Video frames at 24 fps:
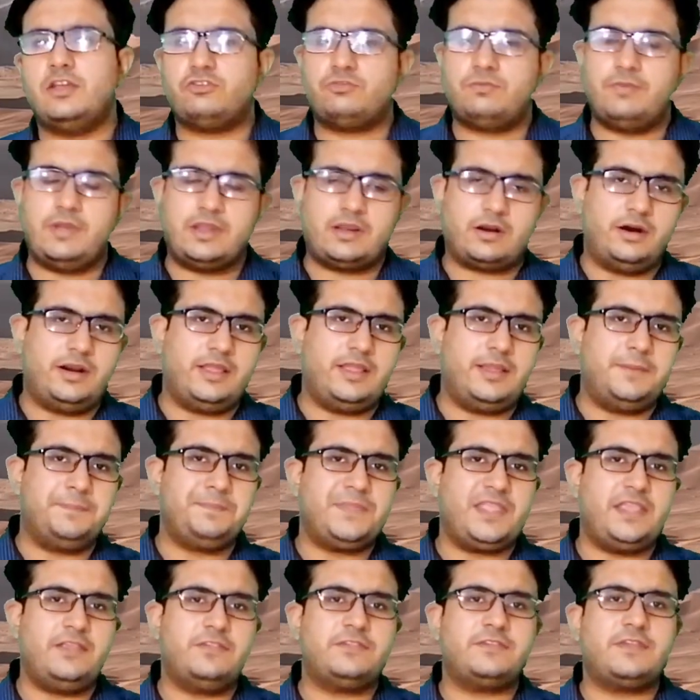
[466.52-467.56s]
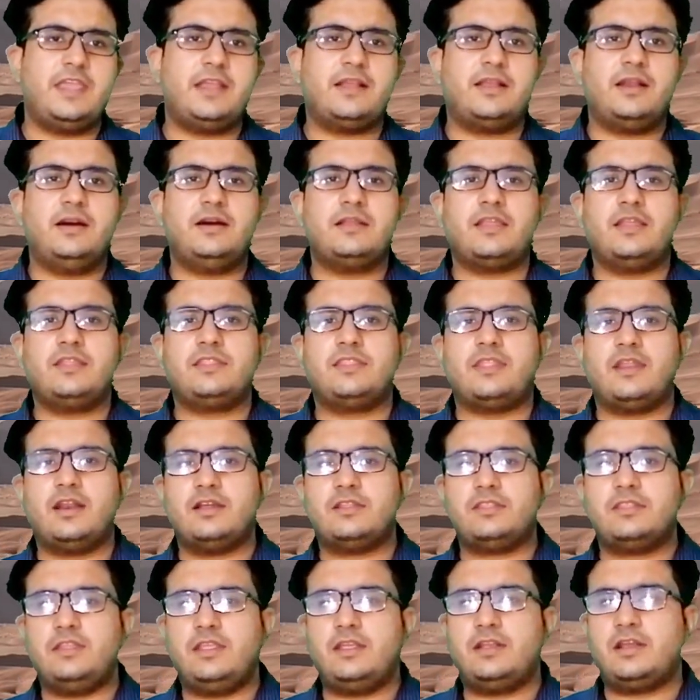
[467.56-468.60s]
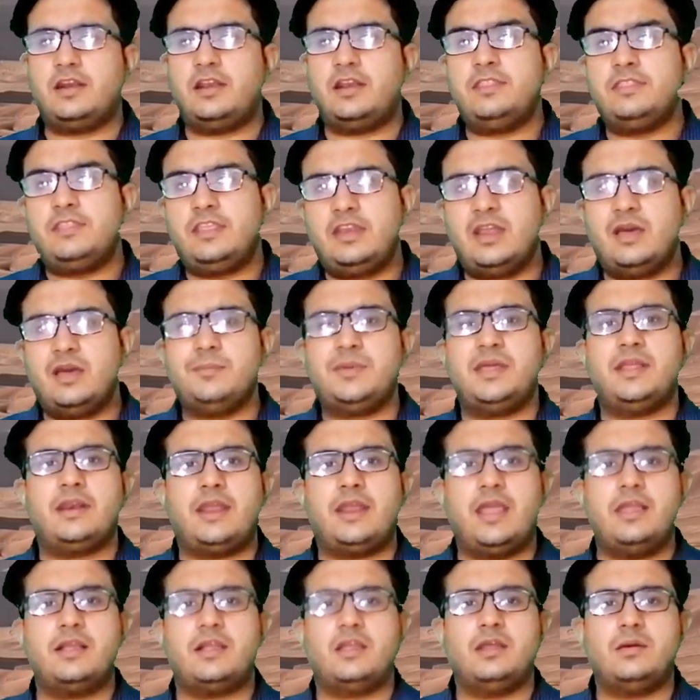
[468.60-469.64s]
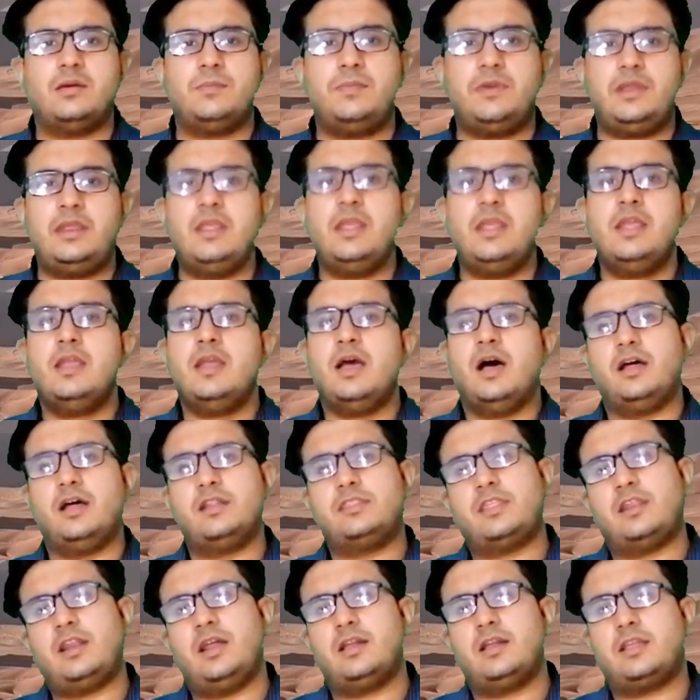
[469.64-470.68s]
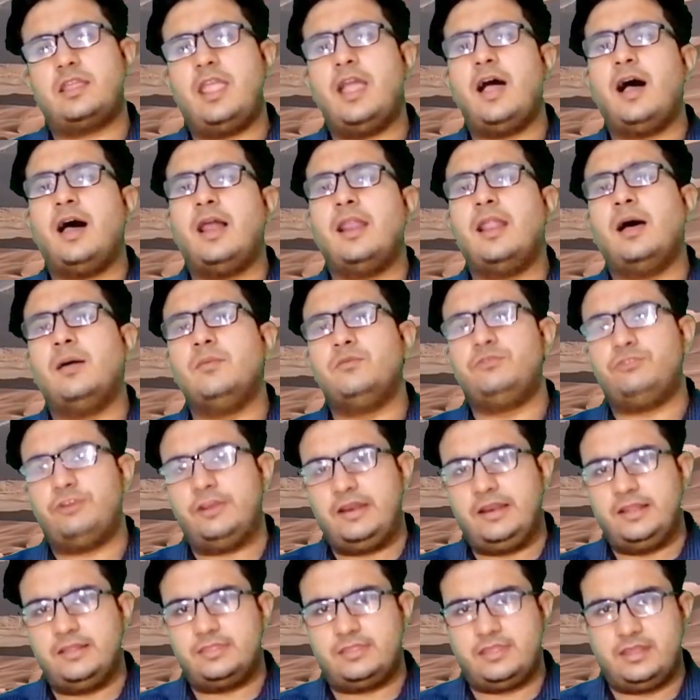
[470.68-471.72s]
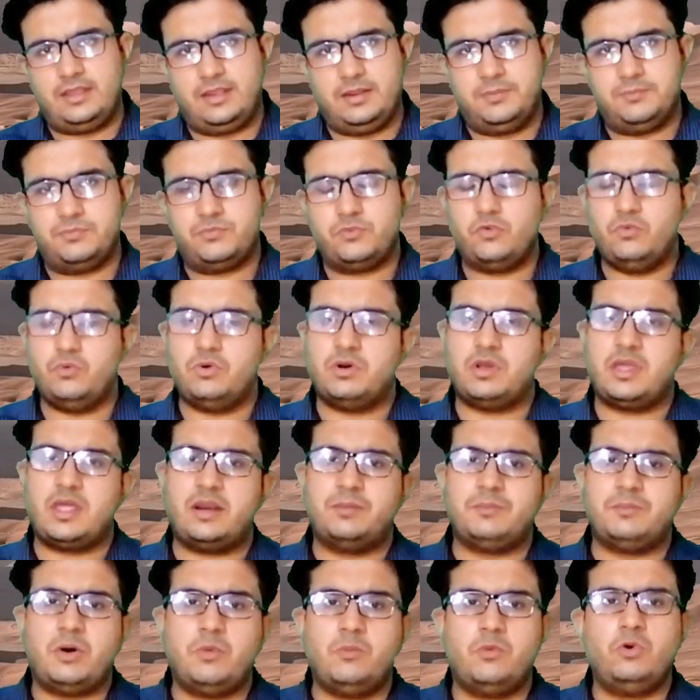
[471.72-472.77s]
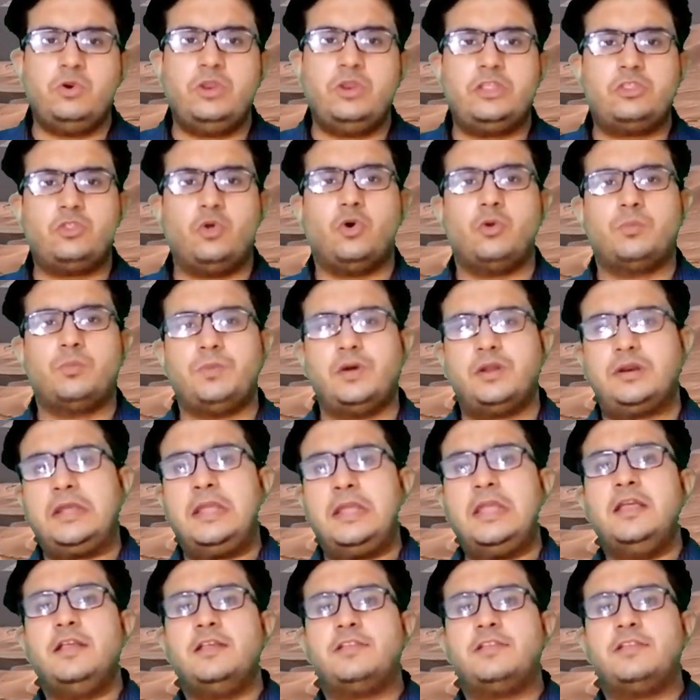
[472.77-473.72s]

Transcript: दश्त में खड़े इस केकड़ के दरख्त ने करंतना में रहकर भी हर तरह के आलाम झेले थे वो गैर मामूली तौर पर